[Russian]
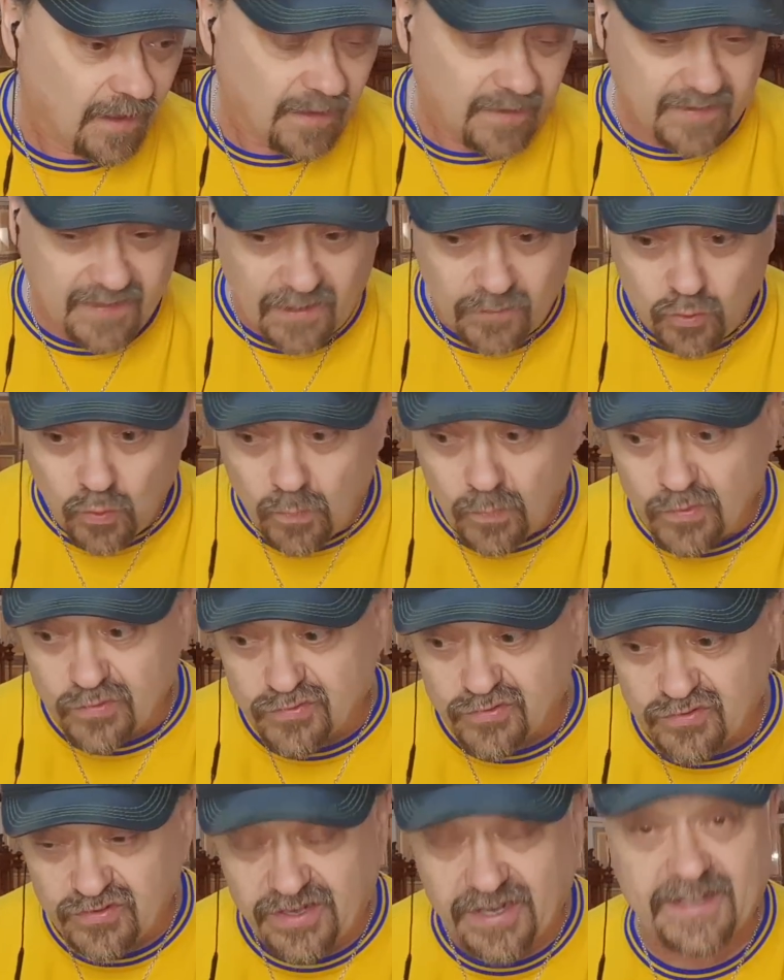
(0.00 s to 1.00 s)
Я думаю,
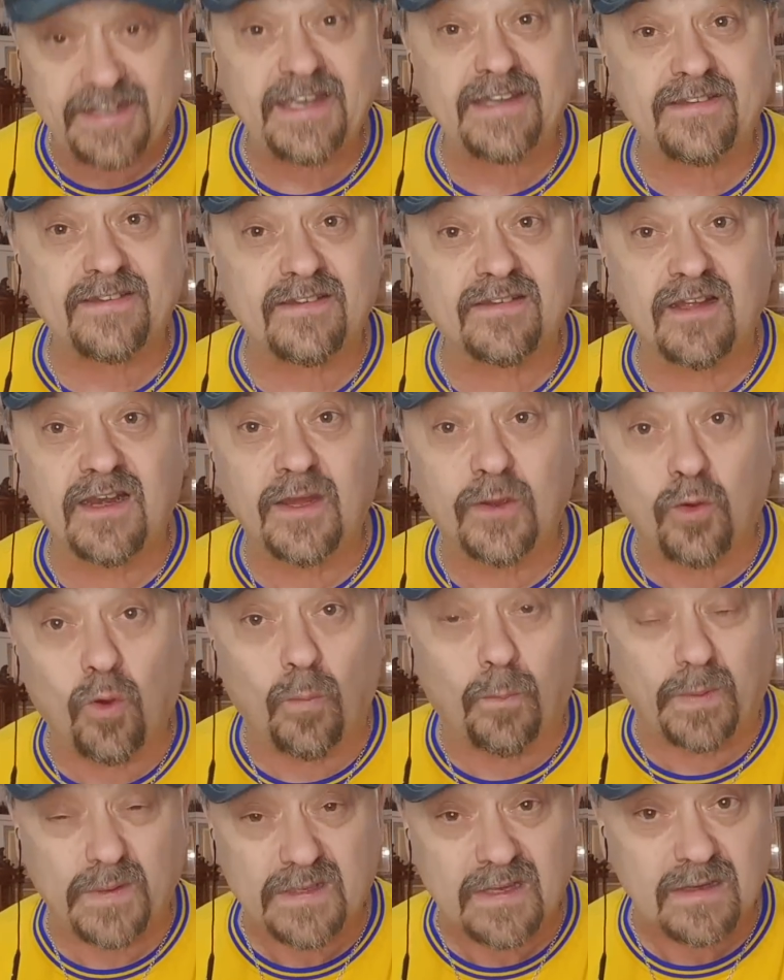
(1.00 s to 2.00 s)
что где-то
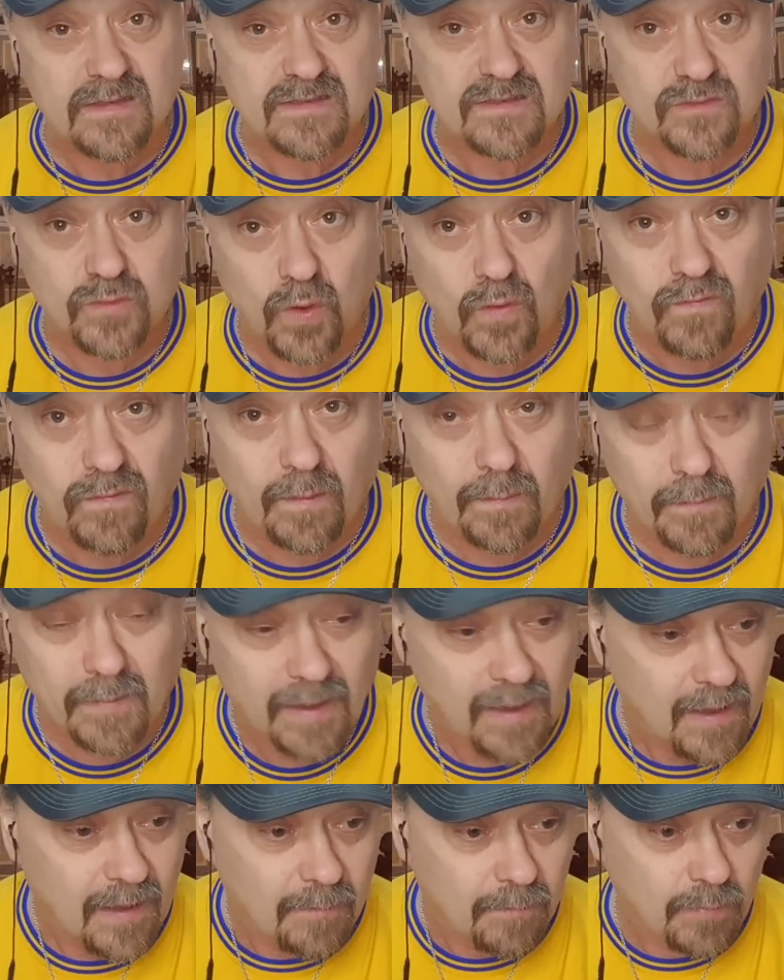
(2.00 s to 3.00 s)
далеко под Ростовом
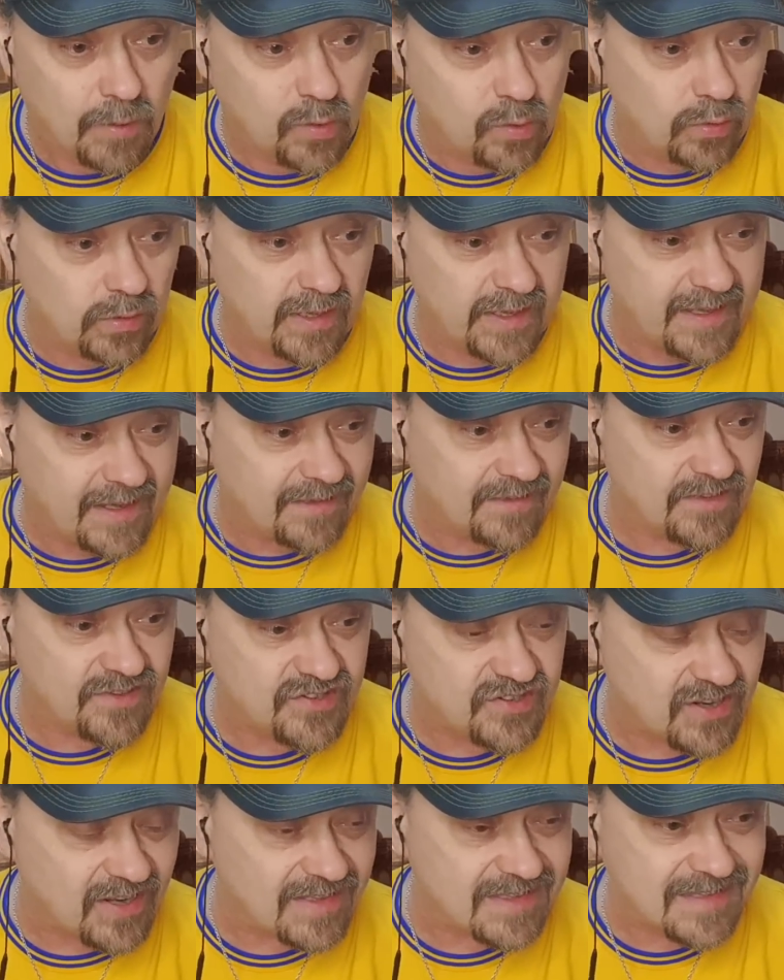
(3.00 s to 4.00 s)
Микола
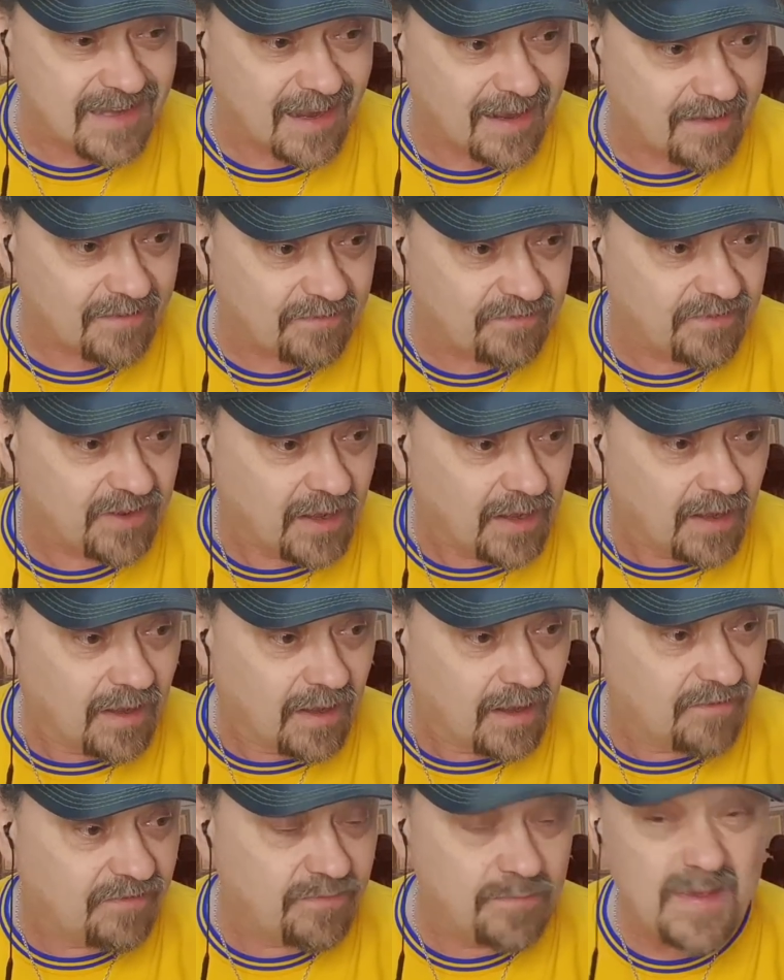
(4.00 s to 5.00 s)
Яныч Азаров
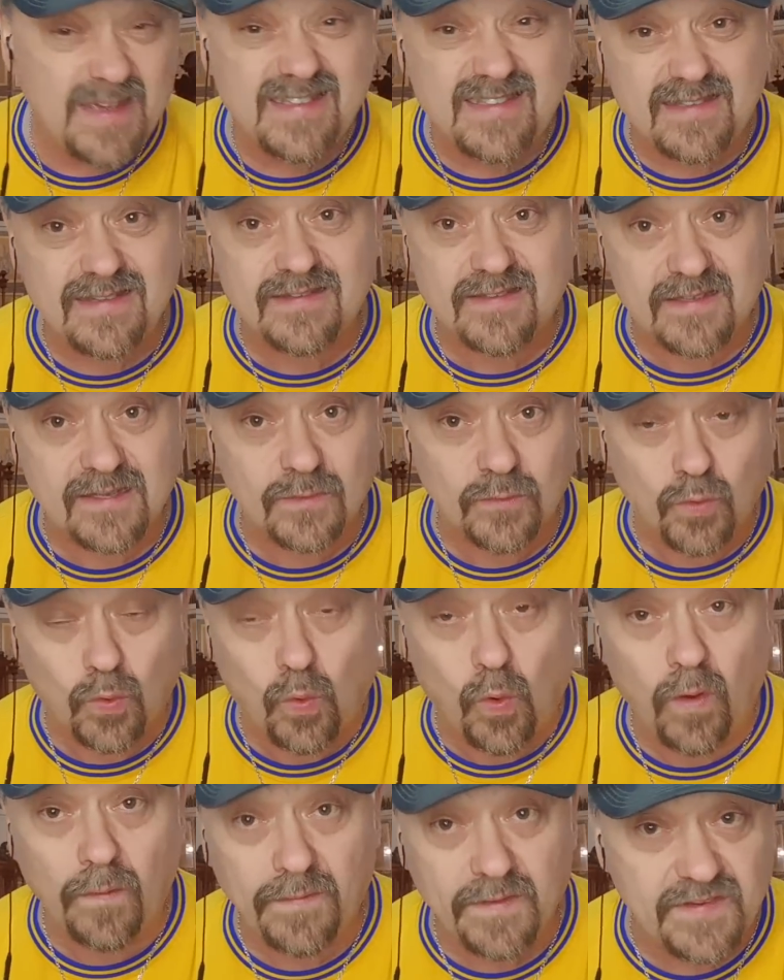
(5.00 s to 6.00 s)
вместе с
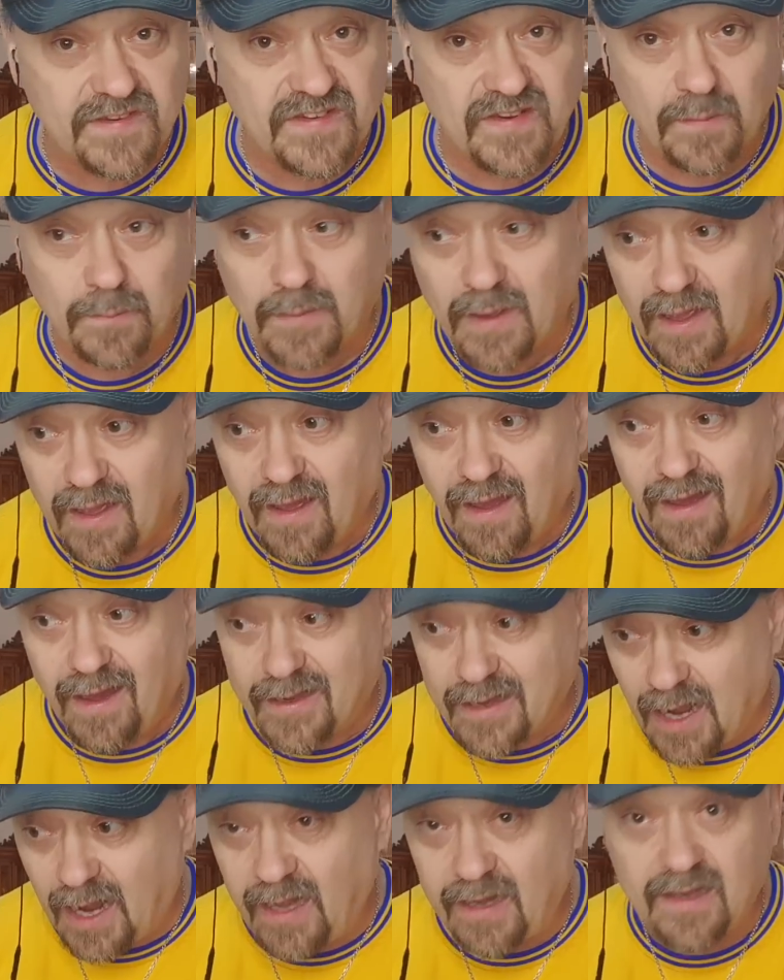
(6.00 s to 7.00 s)
Януковичем
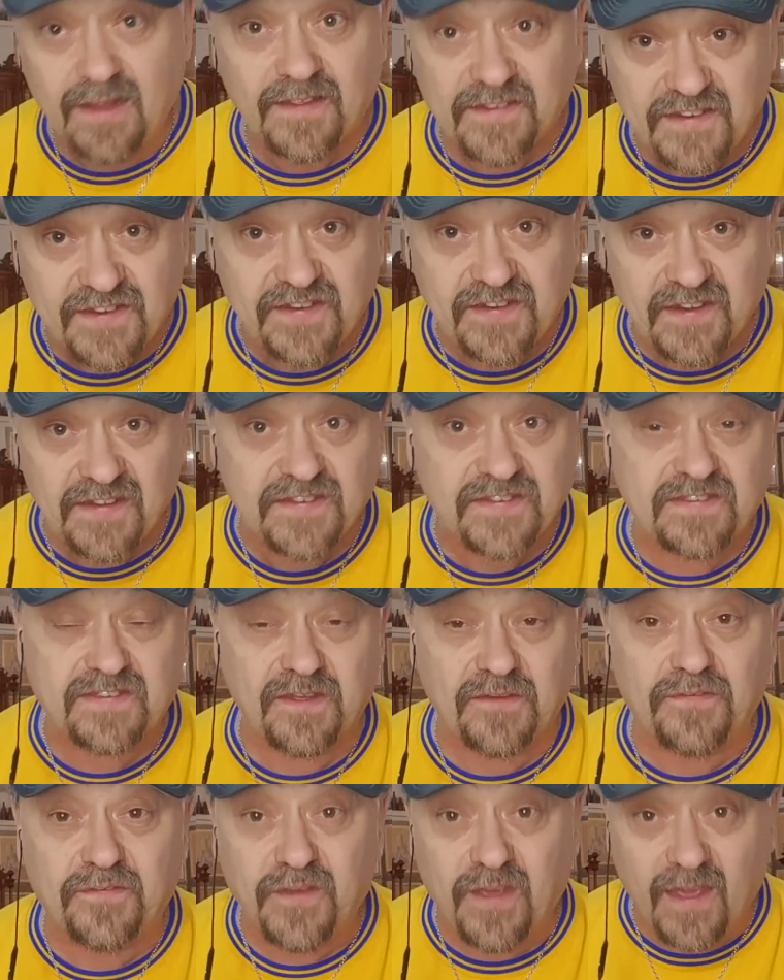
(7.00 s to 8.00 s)
реально
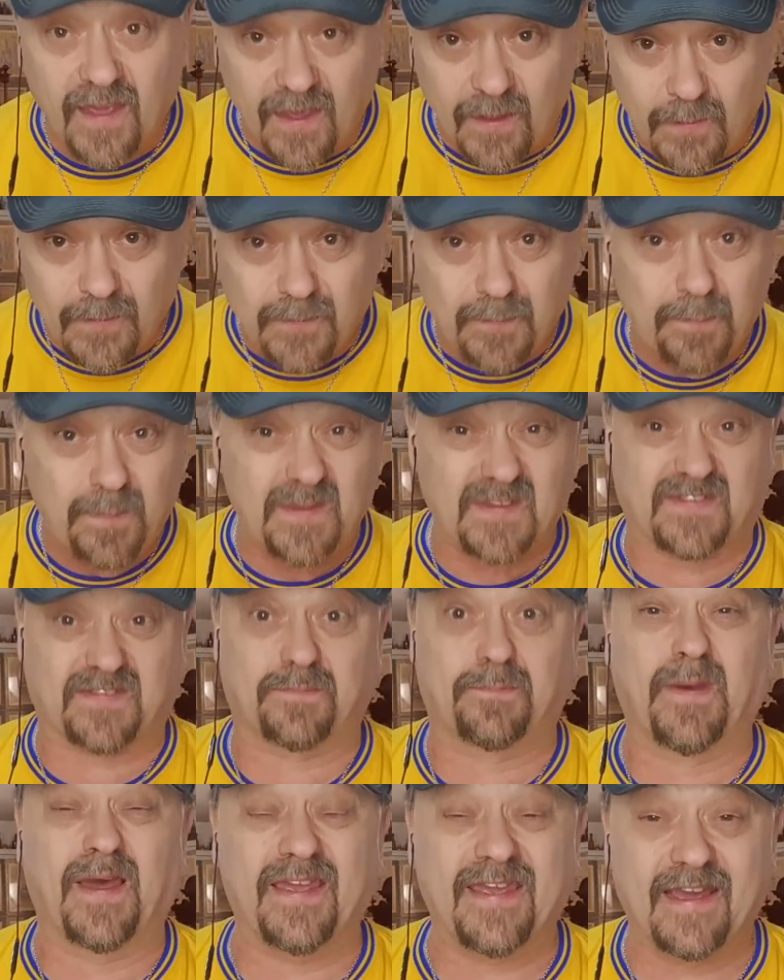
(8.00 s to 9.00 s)
чисто фигеют
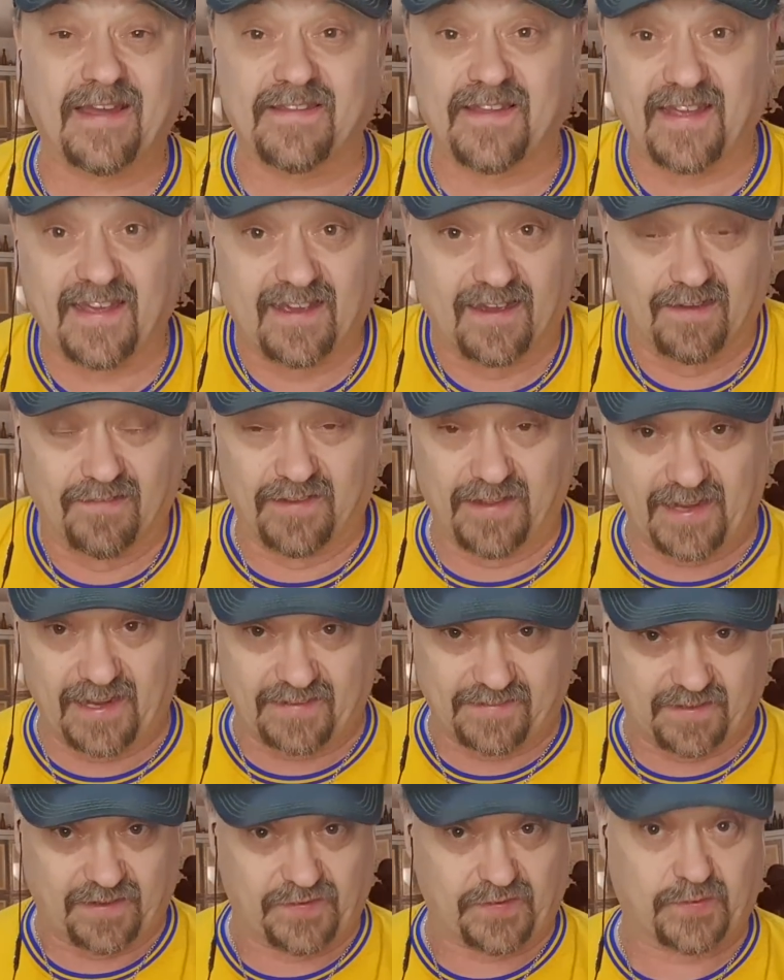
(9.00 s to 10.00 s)
без баяна и
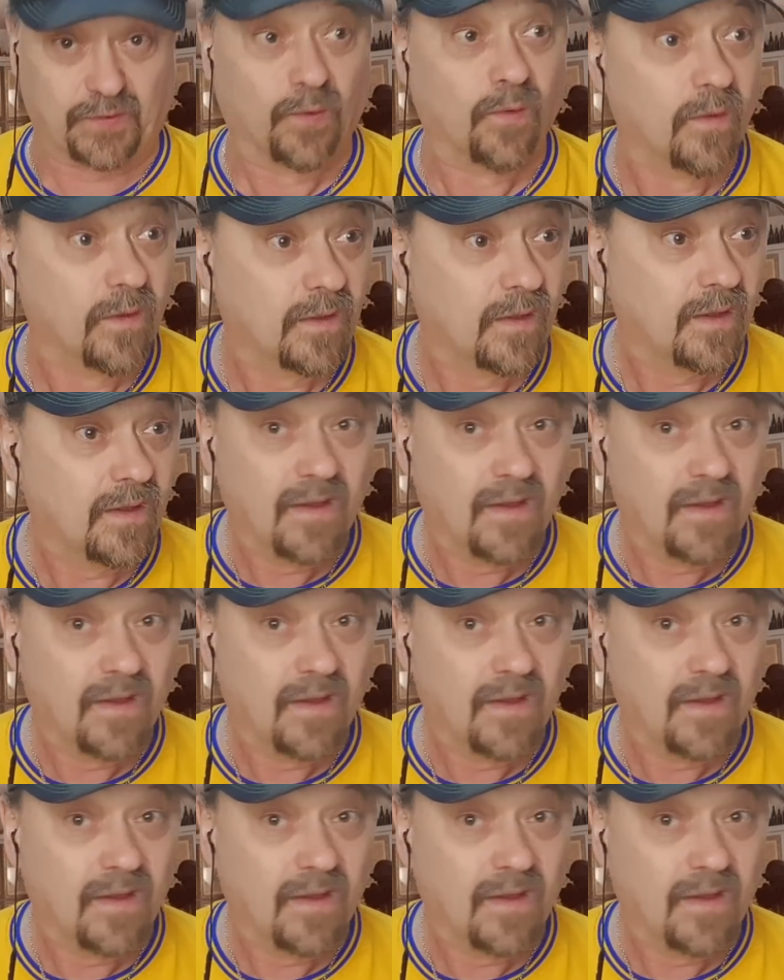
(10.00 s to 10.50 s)
говорят, а что?